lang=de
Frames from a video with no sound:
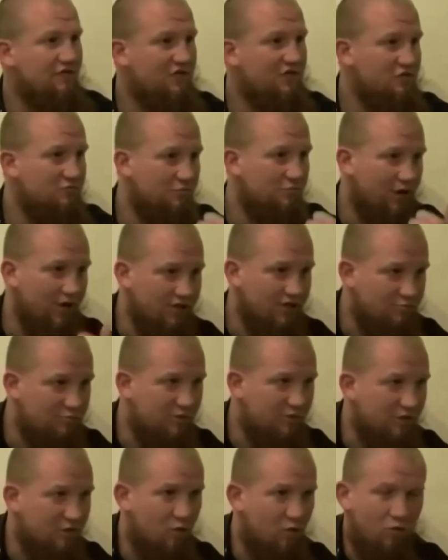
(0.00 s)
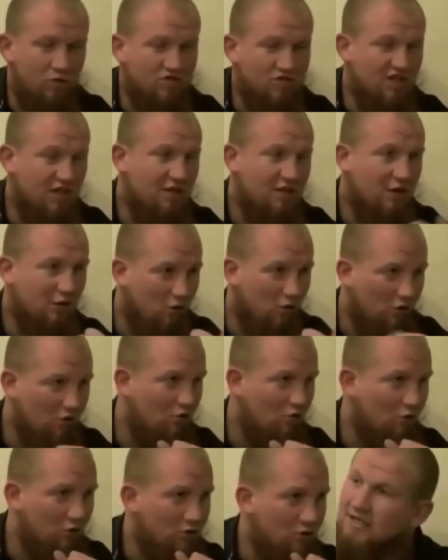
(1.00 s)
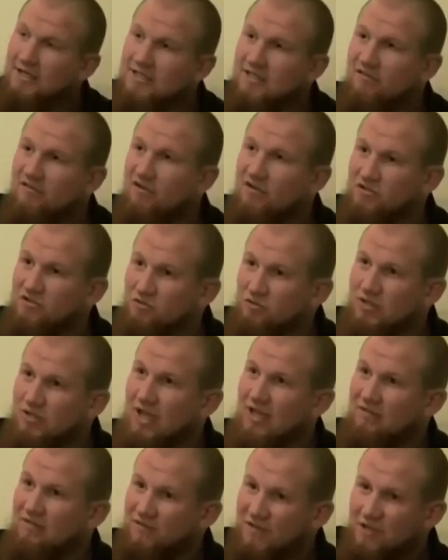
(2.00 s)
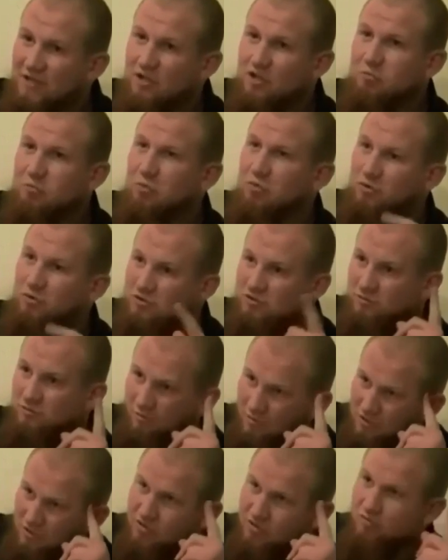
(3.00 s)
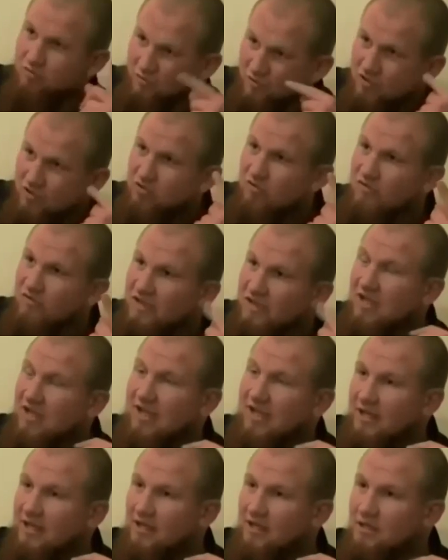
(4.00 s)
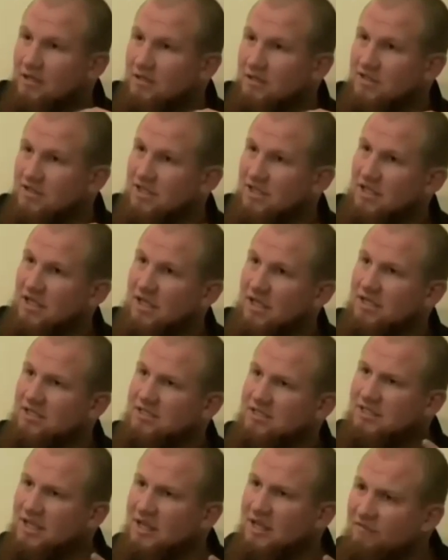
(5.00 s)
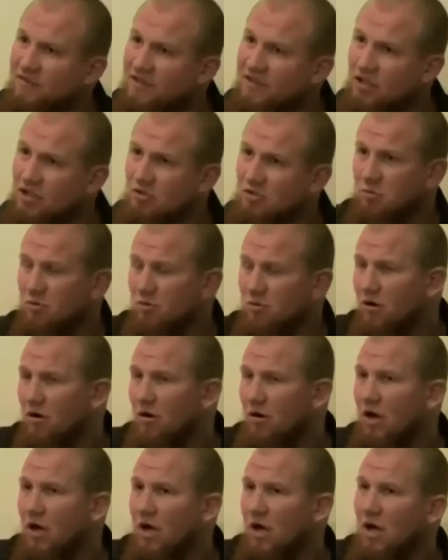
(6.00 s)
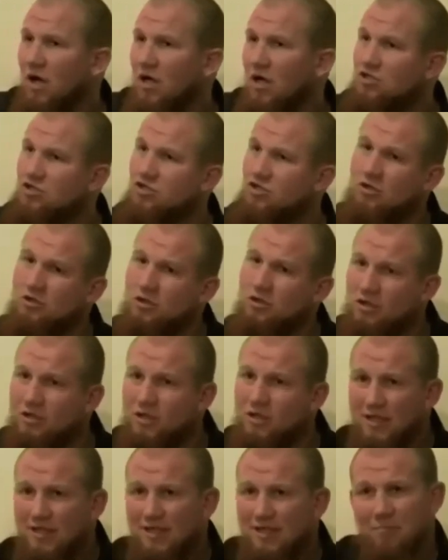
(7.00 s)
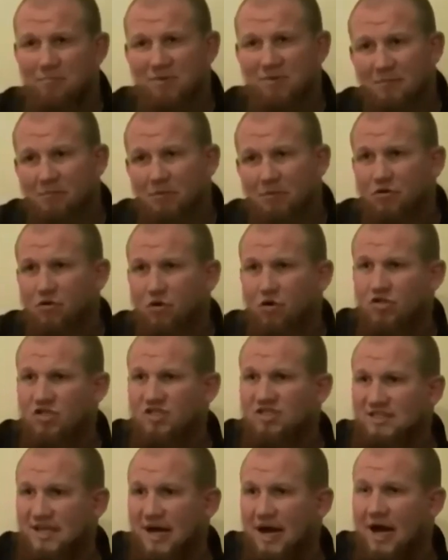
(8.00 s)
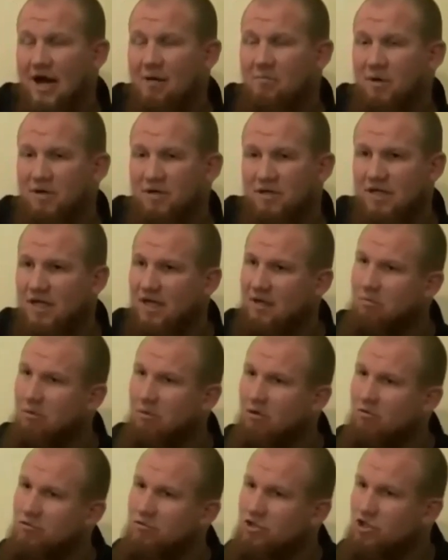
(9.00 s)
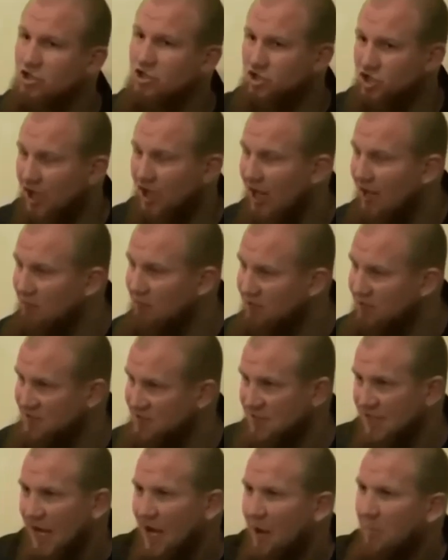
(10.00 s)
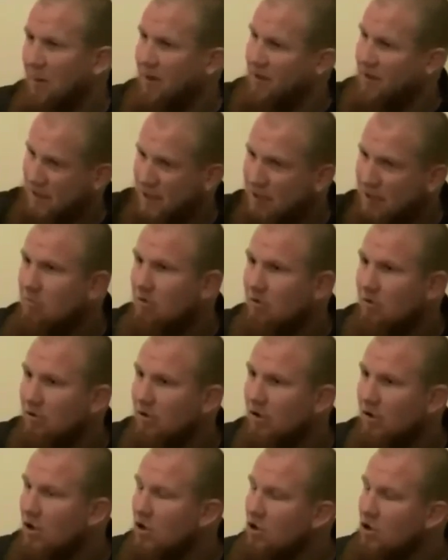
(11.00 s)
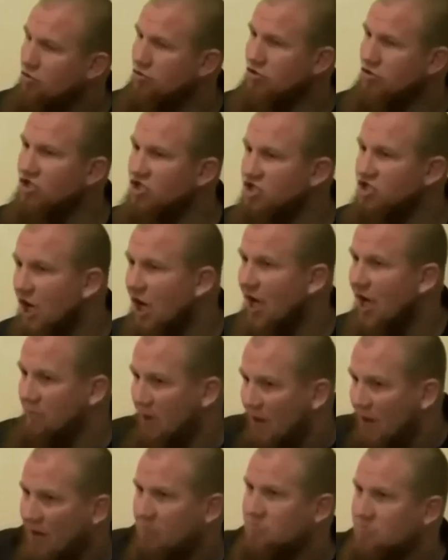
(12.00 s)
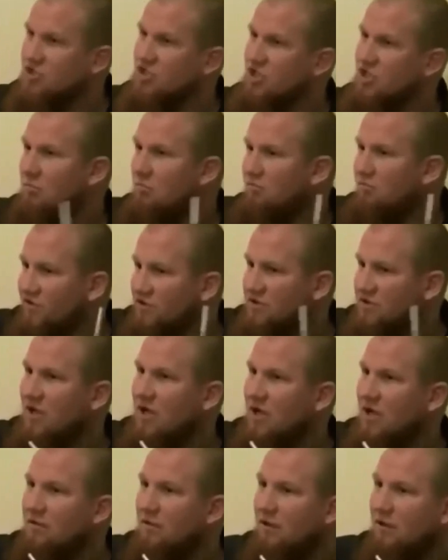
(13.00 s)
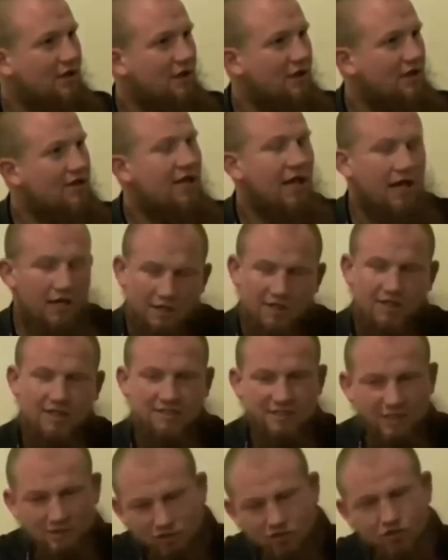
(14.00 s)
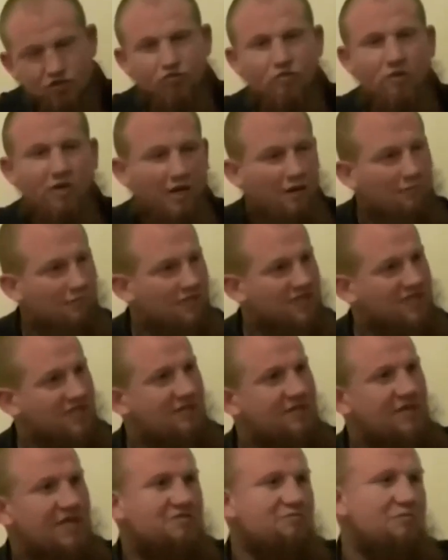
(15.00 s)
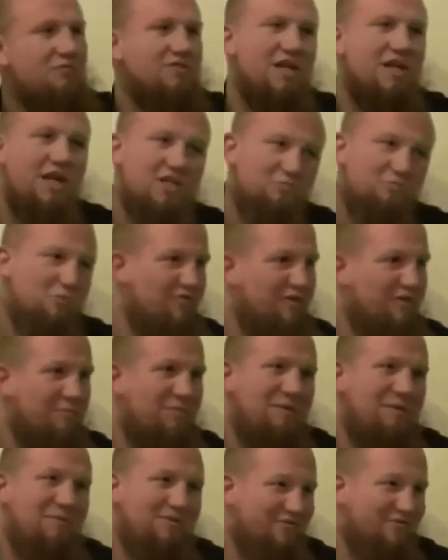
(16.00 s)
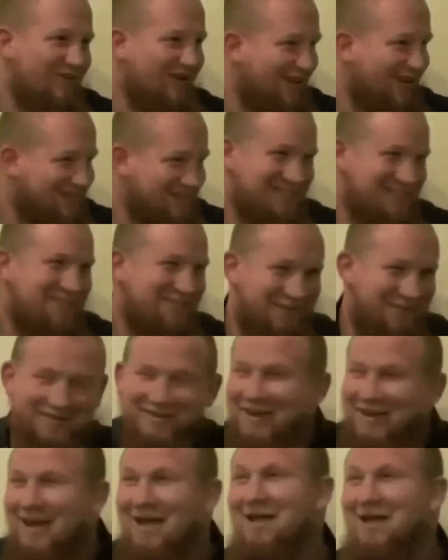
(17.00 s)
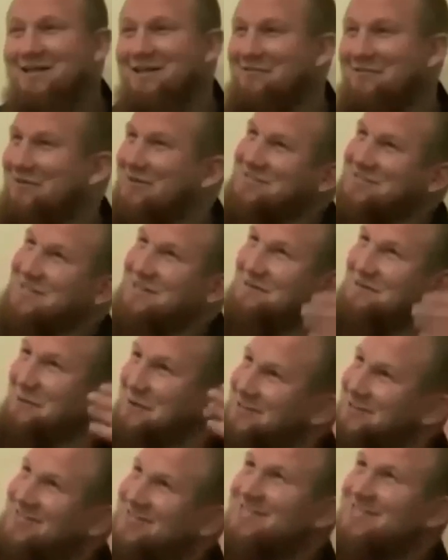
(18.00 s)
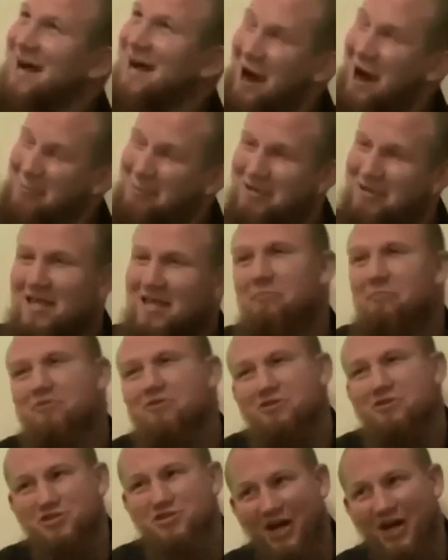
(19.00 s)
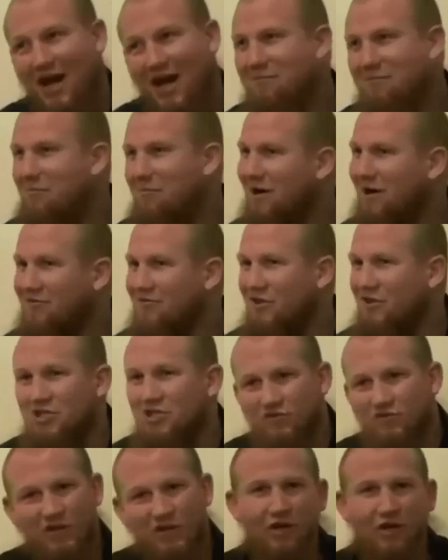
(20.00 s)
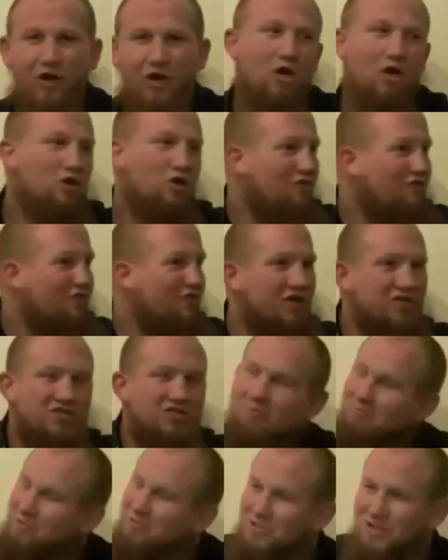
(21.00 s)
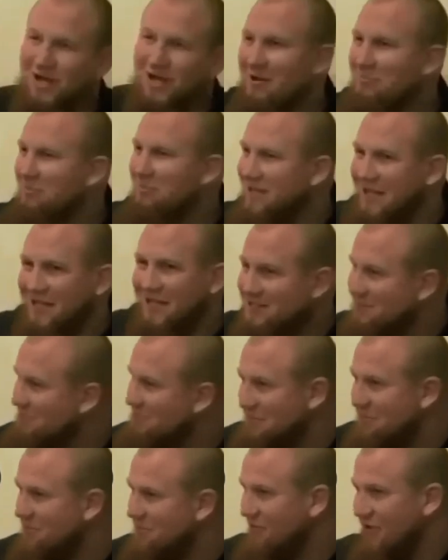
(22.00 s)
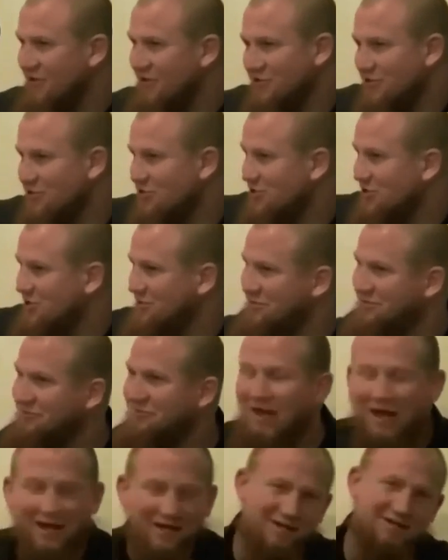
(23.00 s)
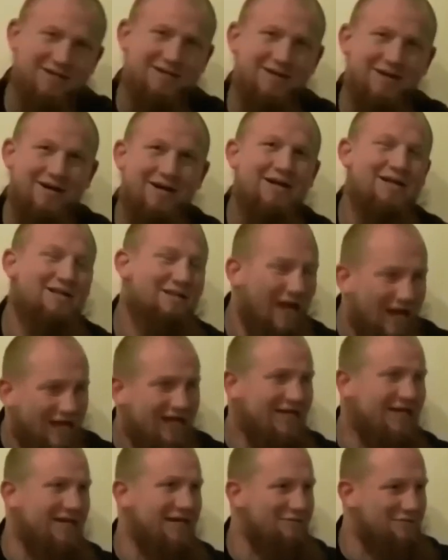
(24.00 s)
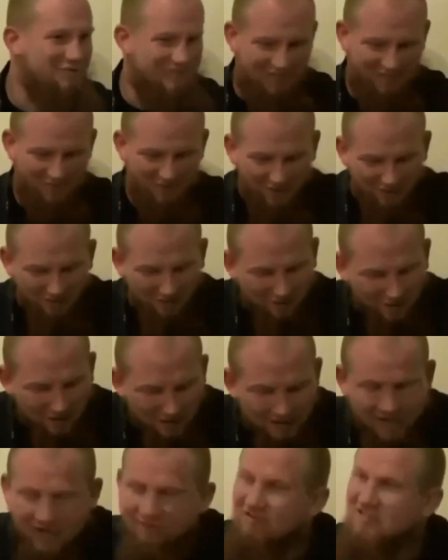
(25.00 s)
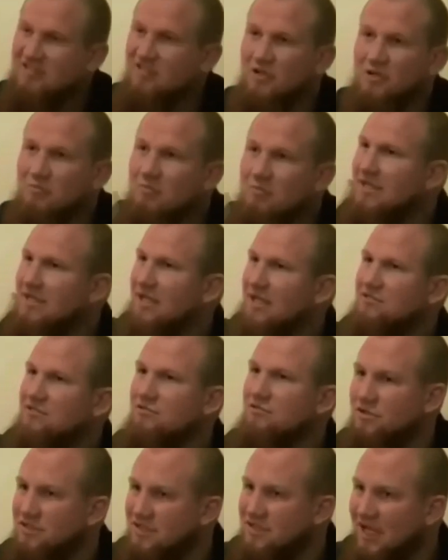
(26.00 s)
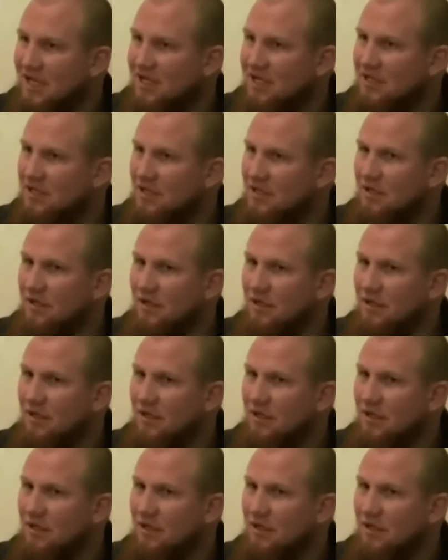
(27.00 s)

Wie zum Beispiel Rosanna Rocco. Sie versucht einen Widerspruch zu, zu, zu widerlegen. Sie sagt, ja, das ist kein Widerspruch, sondern in der Bibel, Gott ist der Arbeitgeber und die Schreiber sind die Arbeitnehmer. Und die Schreiber haben sich eben vertan. Danke. Jetzt hast du zugegeben, dass, dass, wir uns gar nicht mehr auf die Bibel verlassen können. Denn du hast gesagt, Gott ist der Arbeitgeber und die Schreiber machen vielleicht Fehler. Ja, vielleicht haben die Schreiber die ganze Bibel falsch geschrieben. Danke. Danke, Rosanna. Ja, was soll man dazu noch sagen?